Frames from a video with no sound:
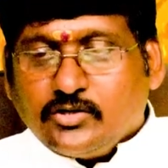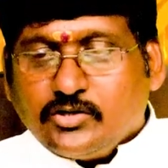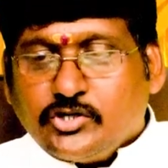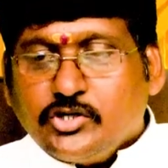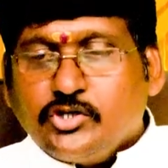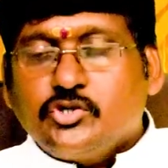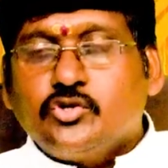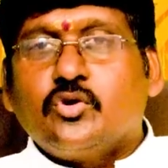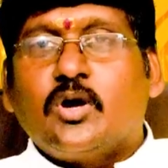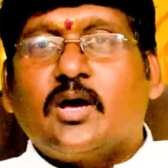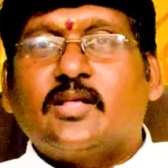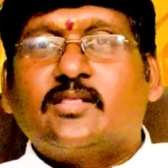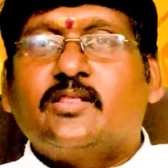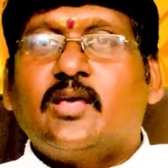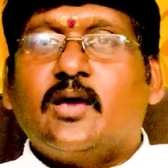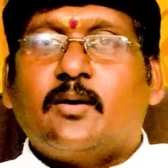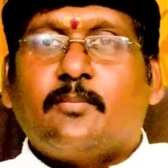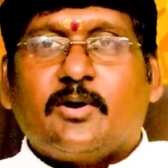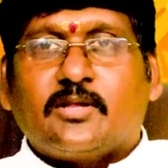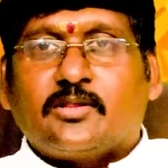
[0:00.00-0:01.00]
శిశు
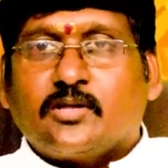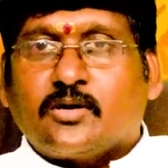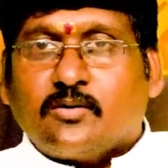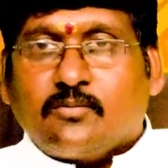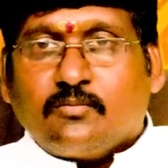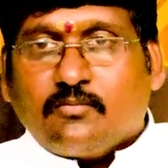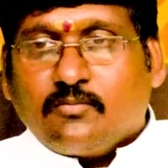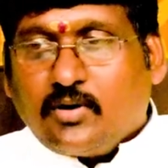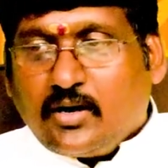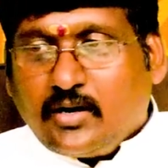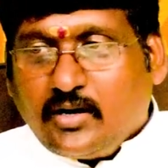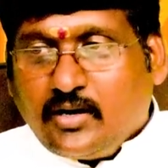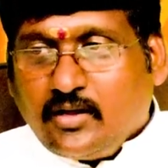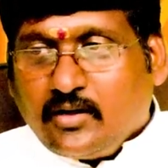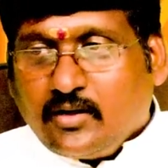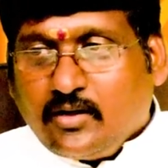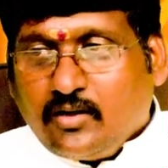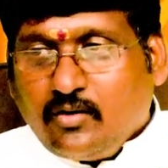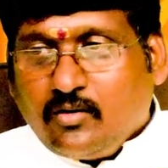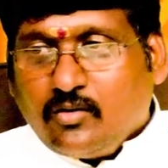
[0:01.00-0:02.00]
హత్యా పాతకం అంటే
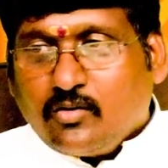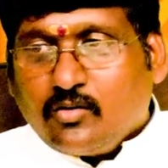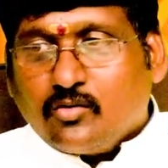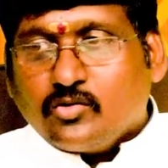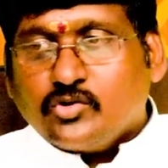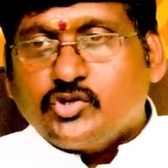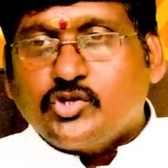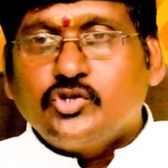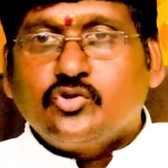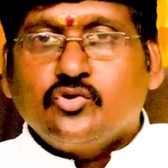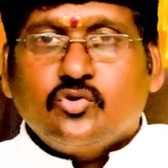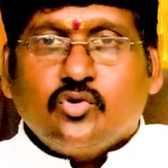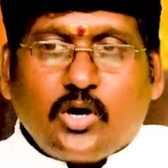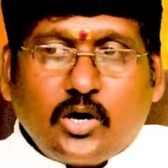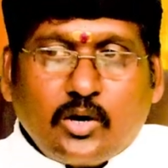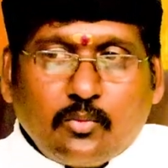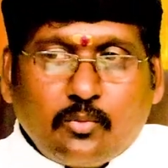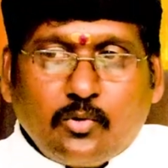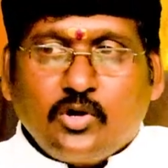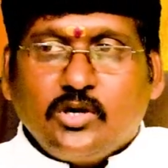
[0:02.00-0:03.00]
శిశువును
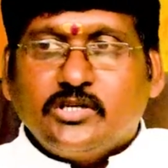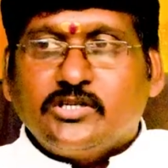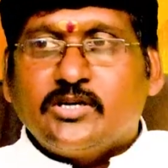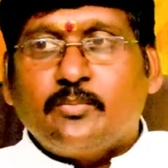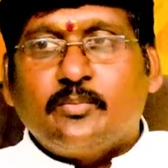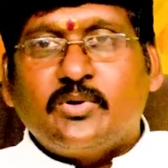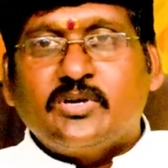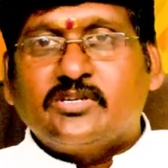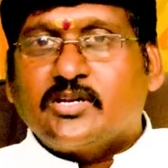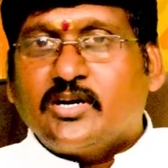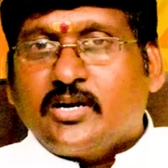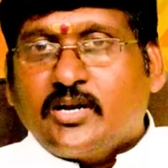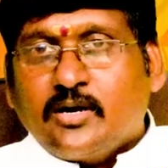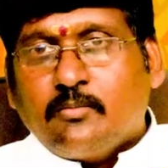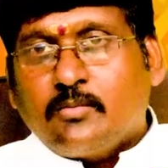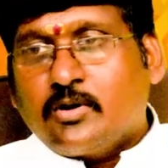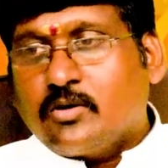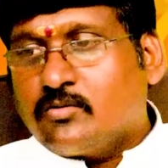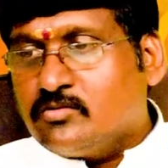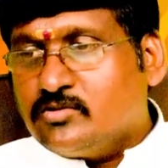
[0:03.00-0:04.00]
కడుపులోనే చంపేసినట్టుగా
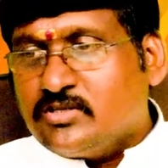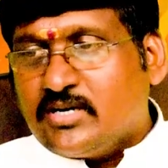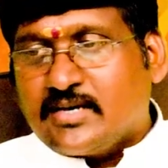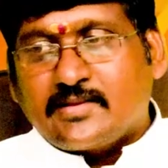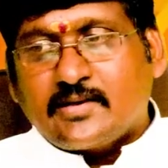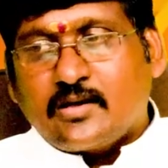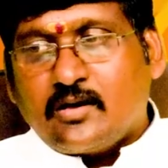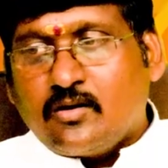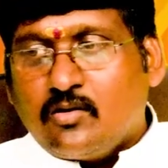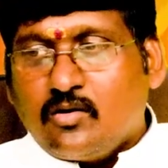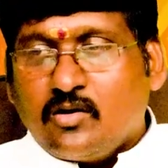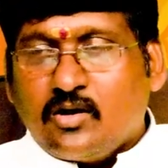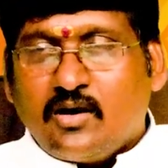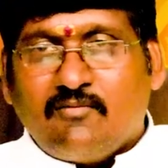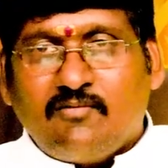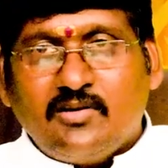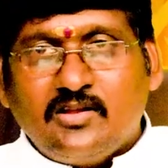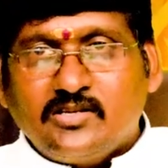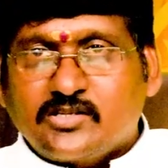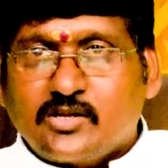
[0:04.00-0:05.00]
మనకు జాతకాలలో
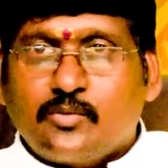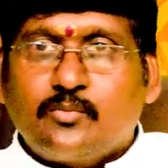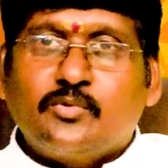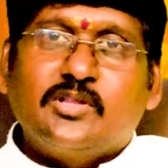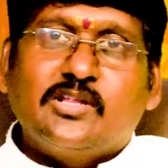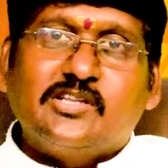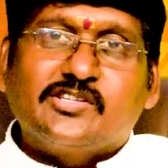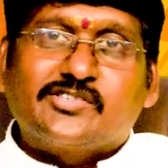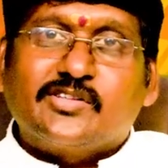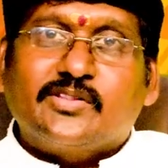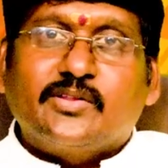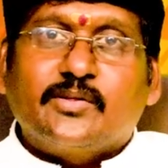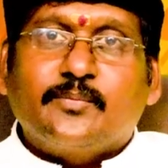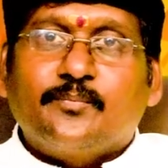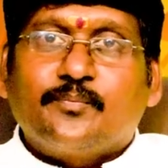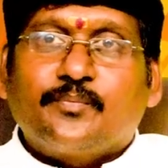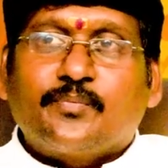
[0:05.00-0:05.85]
గబలేసినప్పుడు తెలిసింది